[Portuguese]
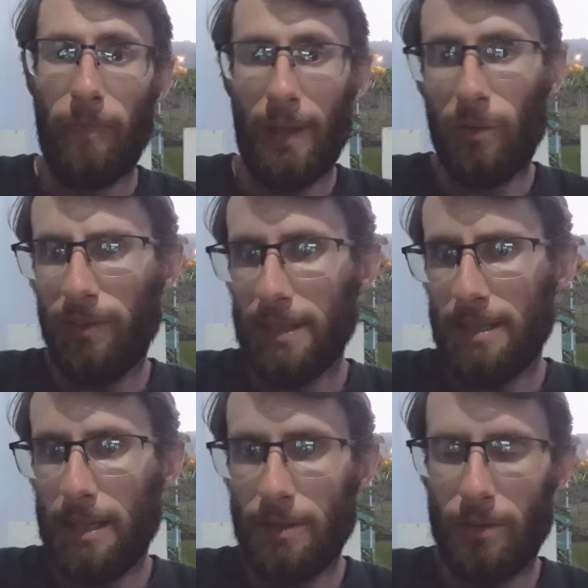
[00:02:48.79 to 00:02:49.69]
não
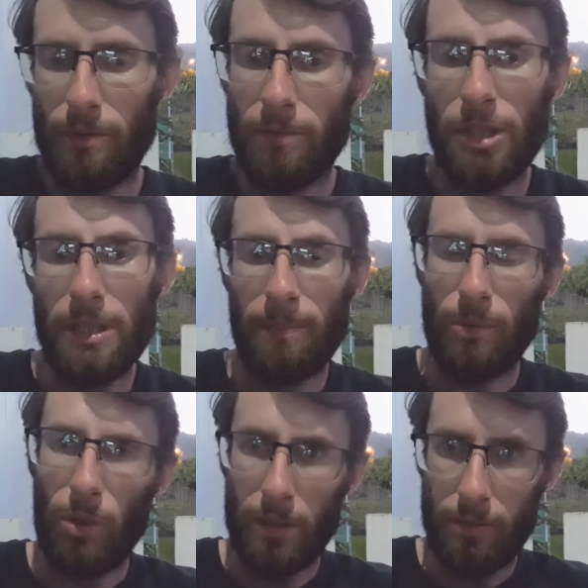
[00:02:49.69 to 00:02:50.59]
fazer isso de um dia
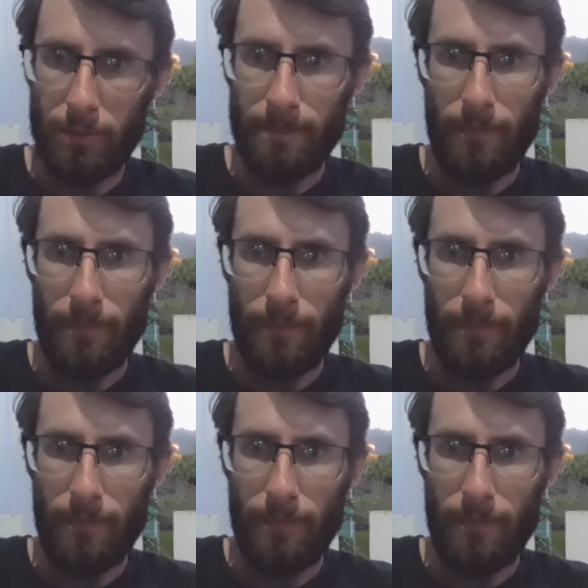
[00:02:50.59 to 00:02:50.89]
para o outro.